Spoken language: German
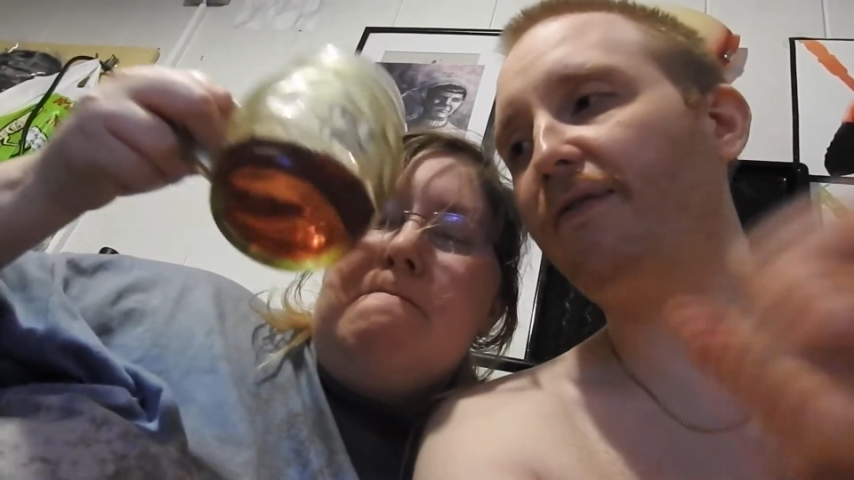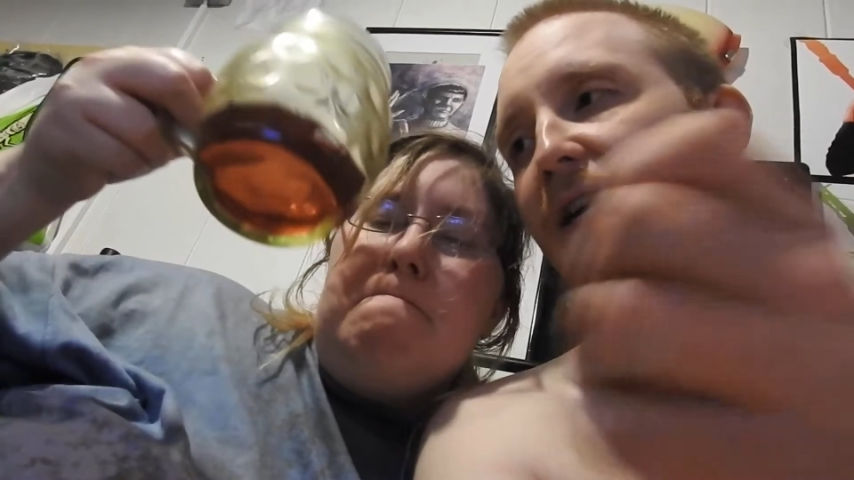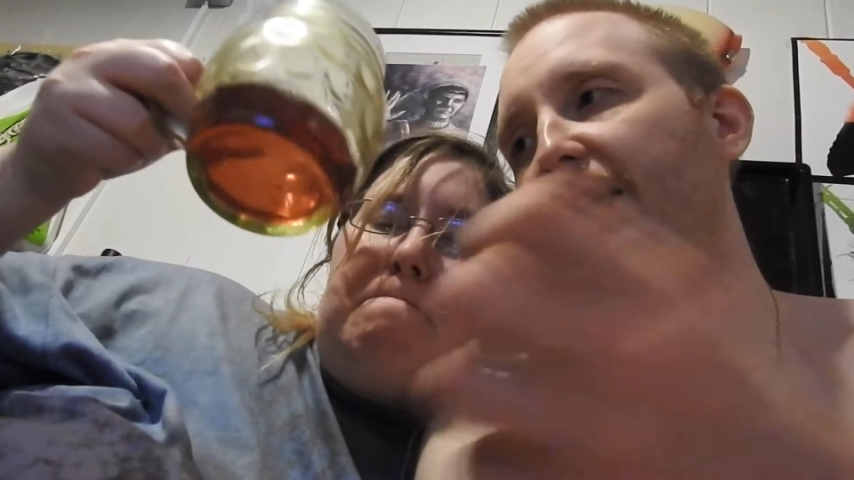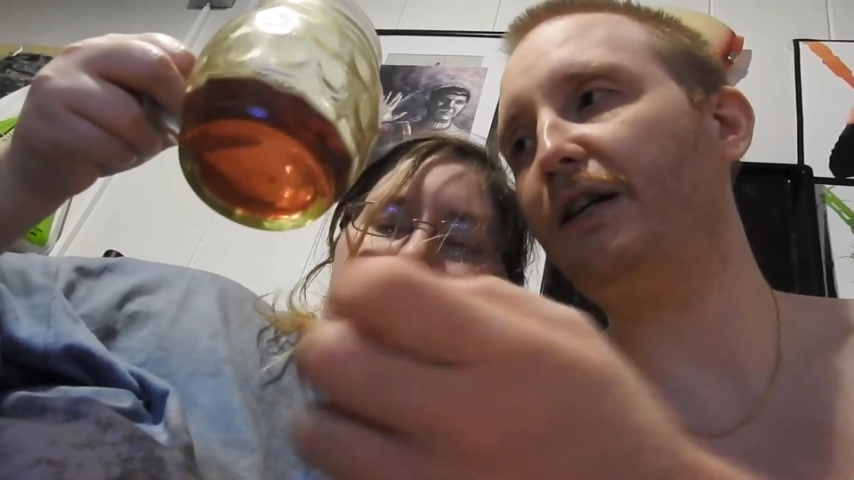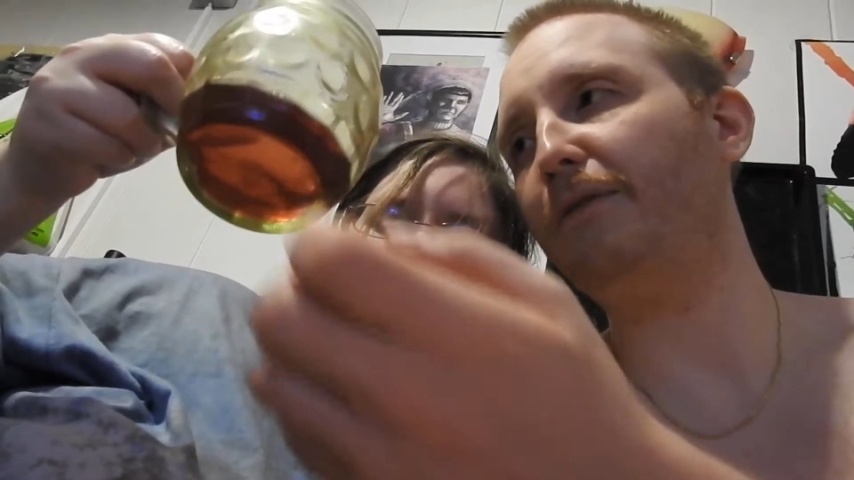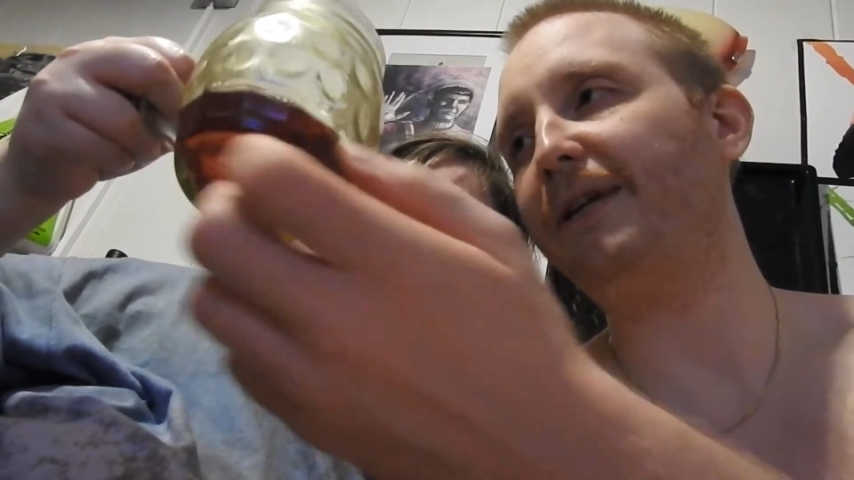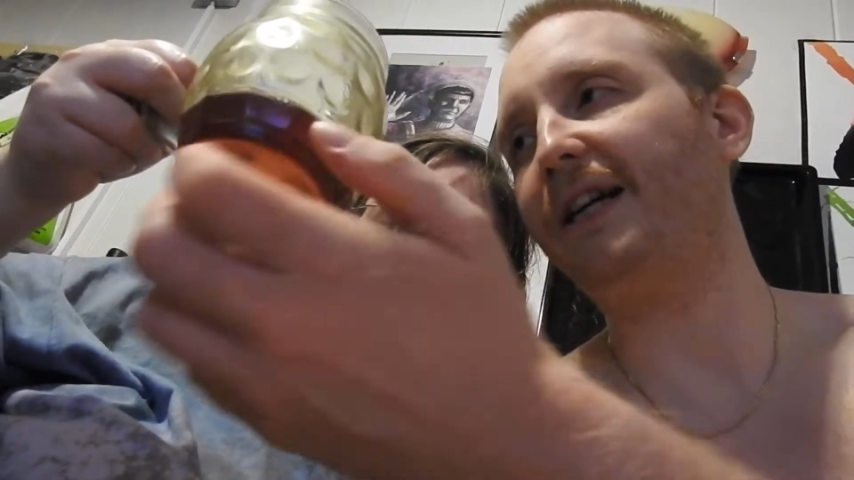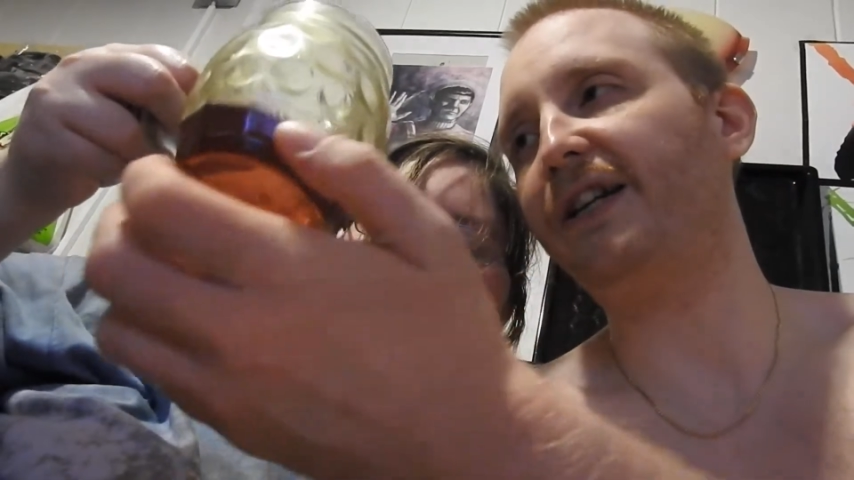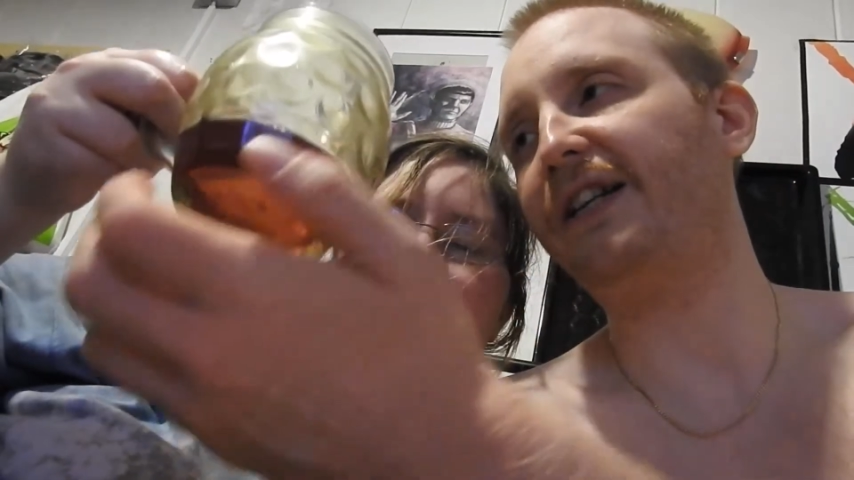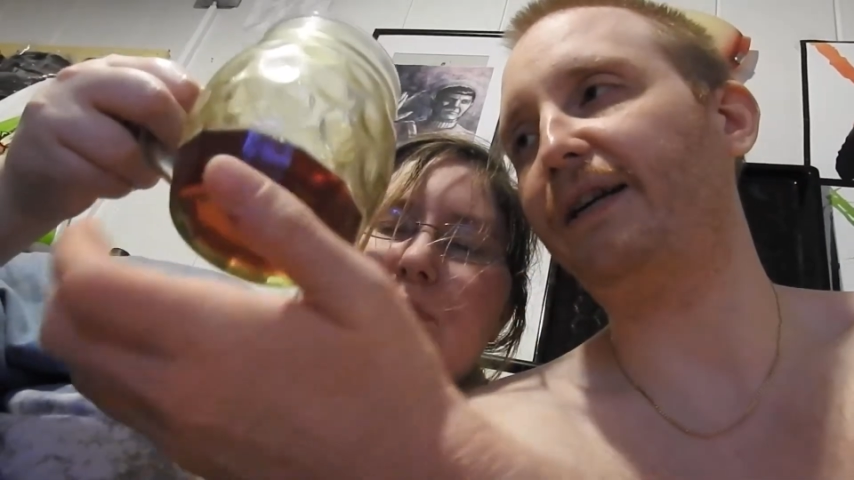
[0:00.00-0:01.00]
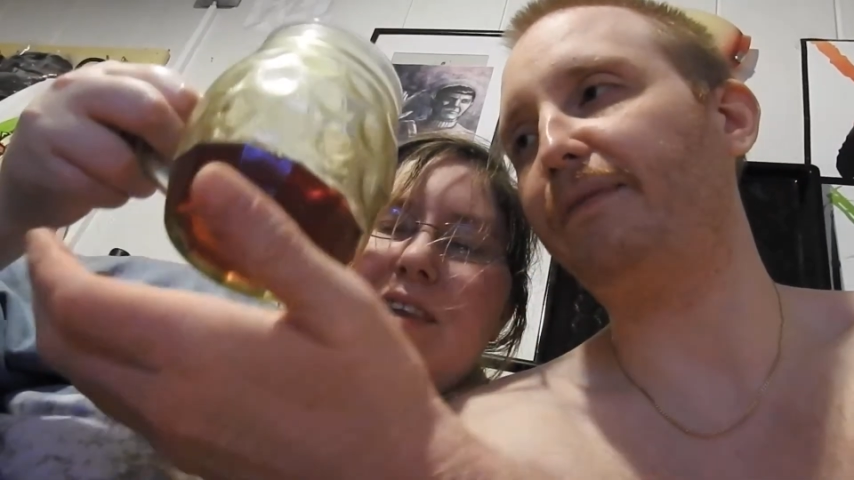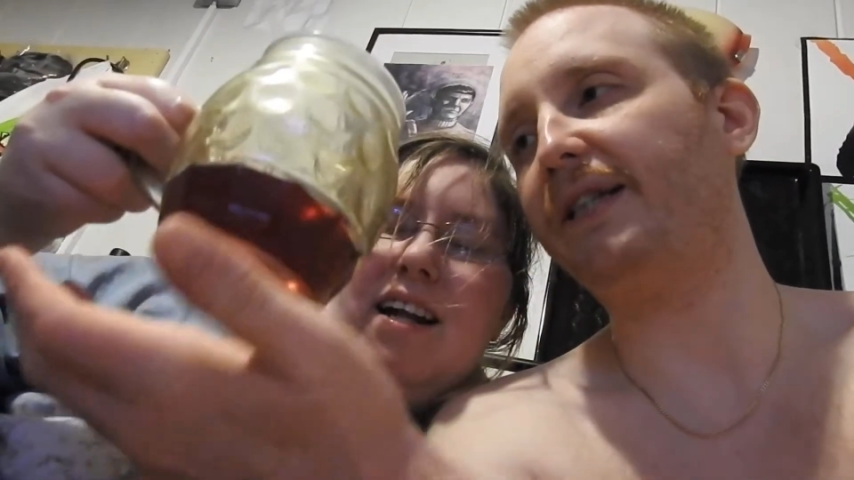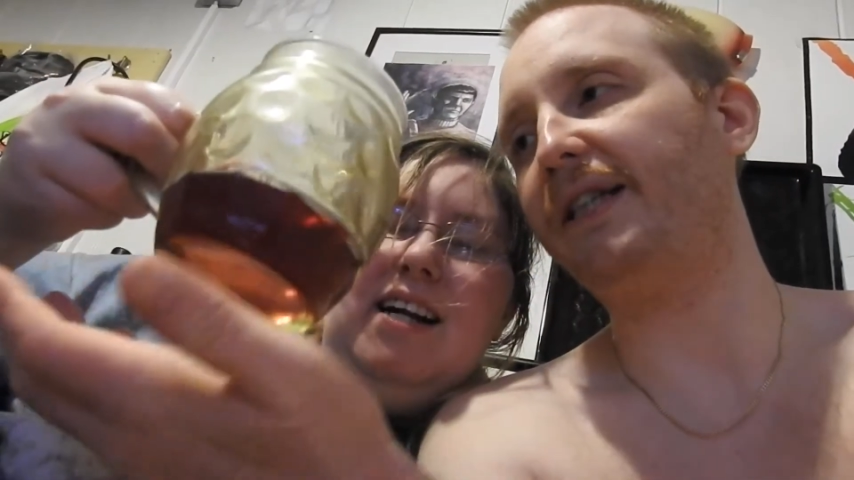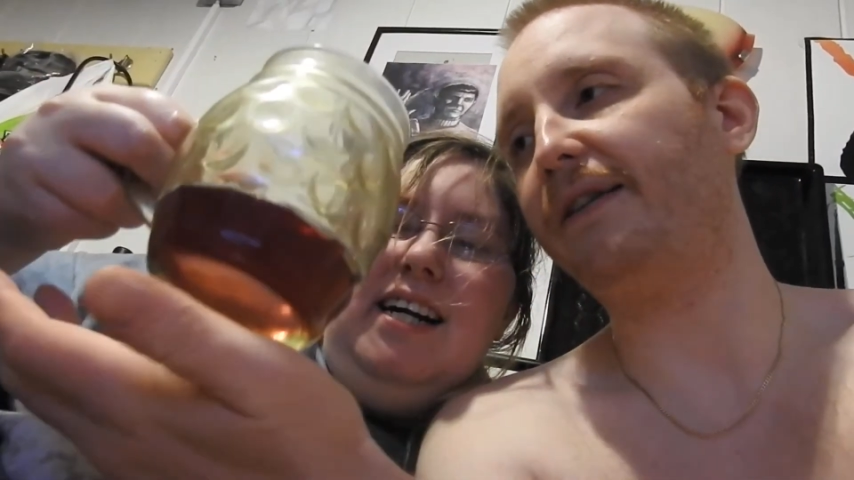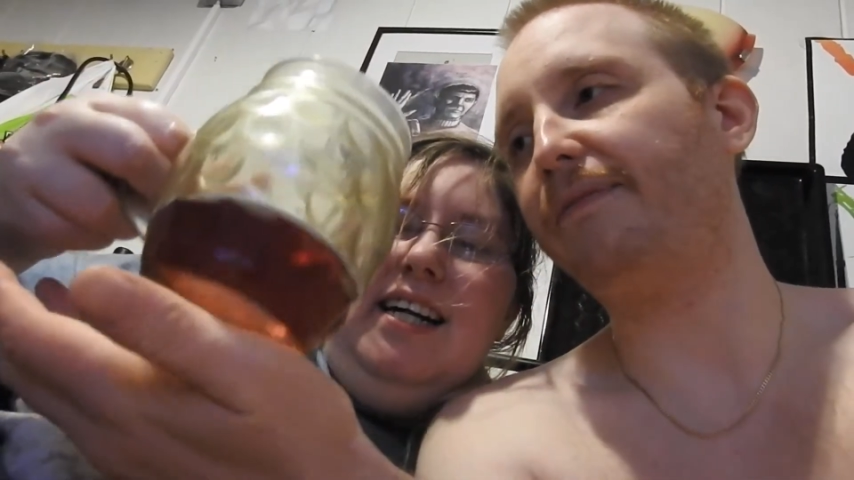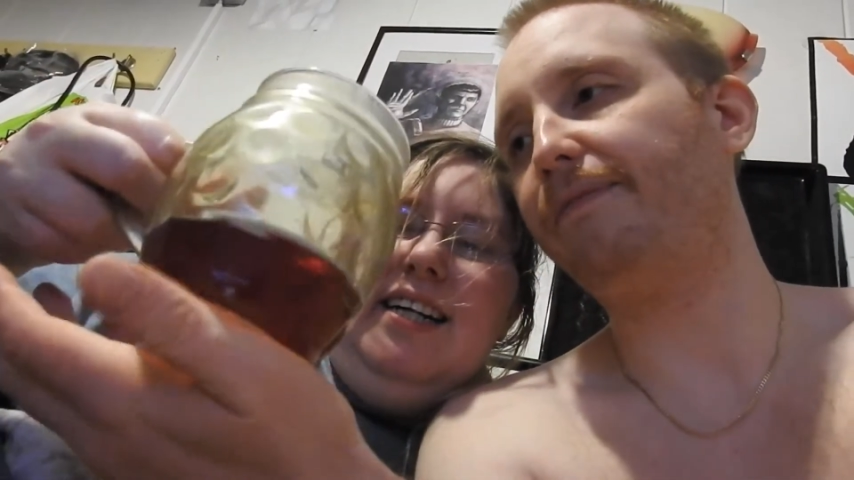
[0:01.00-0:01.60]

Weintraubenkerne knacken mit 10.